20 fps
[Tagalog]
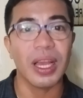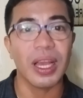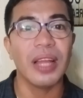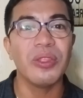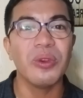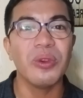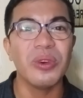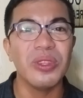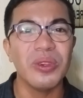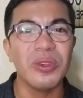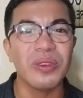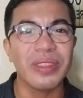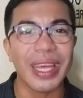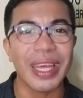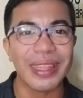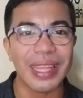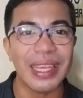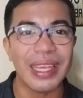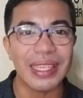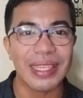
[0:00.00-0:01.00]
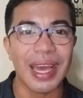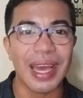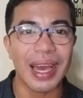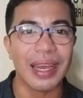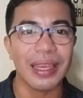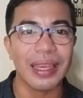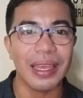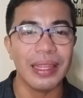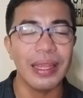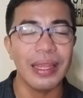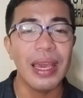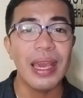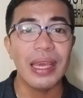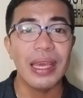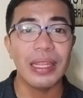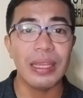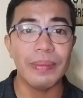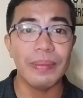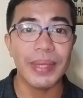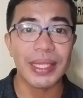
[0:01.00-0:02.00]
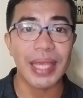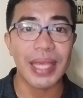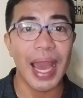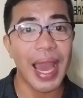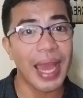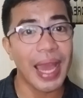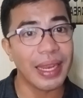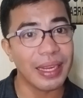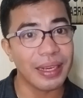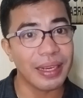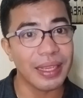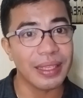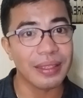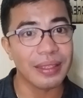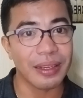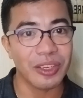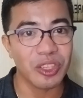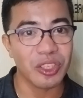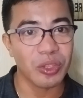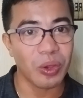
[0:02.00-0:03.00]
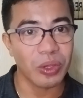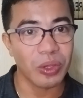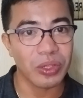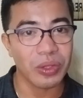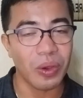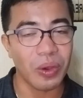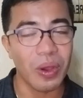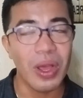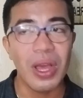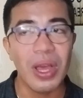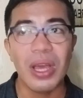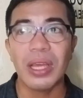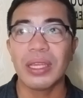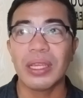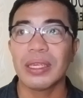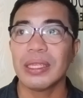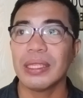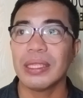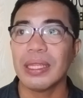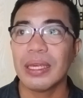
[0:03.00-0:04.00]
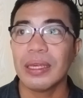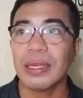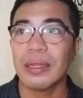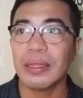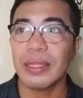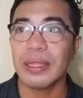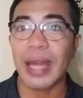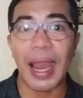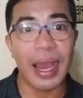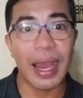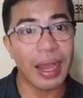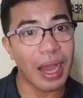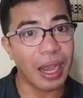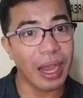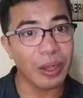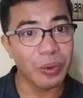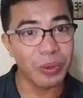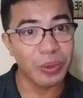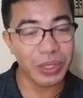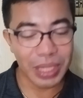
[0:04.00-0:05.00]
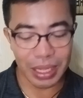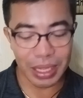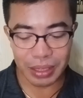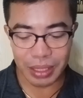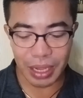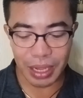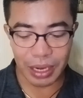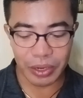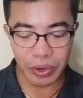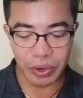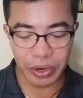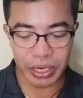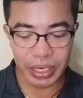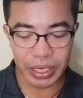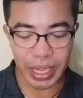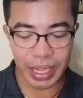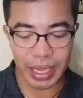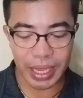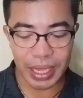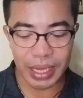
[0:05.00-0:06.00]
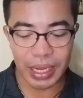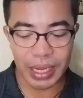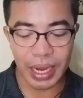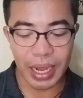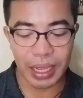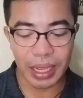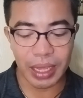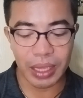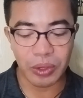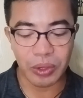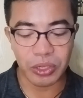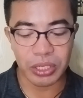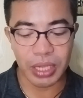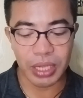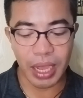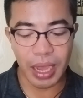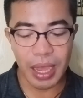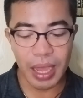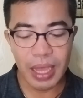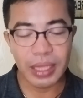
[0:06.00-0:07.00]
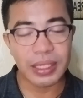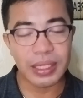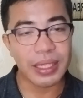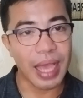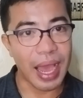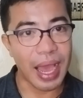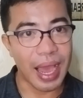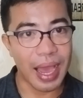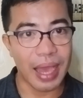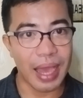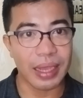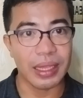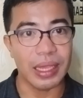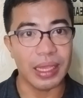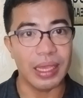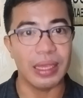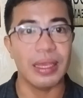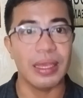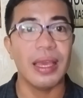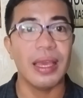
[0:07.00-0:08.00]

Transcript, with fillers: Ganun yung dating sa akin ni Miss Honey Ray Sarsoso ng Agusan del Norte kaya nilagay ko siya sa aking